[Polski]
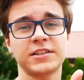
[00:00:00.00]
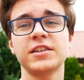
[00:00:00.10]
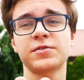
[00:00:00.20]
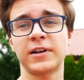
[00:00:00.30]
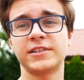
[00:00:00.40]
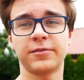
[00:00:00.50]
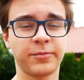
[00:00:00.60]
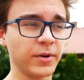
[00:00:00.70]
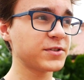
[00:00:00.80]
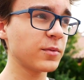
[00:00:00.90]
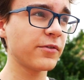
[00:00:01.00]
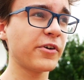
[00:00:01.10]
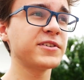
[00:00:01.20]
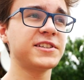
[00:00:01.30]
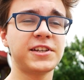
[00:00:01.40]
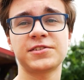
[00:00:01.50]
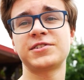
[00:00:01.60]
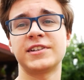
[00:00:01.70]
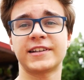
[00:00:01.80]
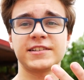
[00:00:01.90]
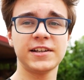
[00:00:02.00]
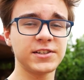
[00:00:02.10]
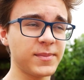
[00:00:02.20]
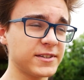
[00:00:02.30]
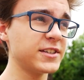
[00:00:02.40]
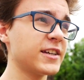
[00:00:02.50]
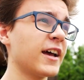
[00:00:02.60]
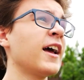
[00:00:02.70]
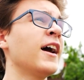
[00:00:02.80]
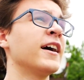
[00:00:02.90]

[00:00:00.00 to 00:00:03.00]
Także słuchajcie, podsumowując dzisiejszy odcinek, jeżeli zobaczycie,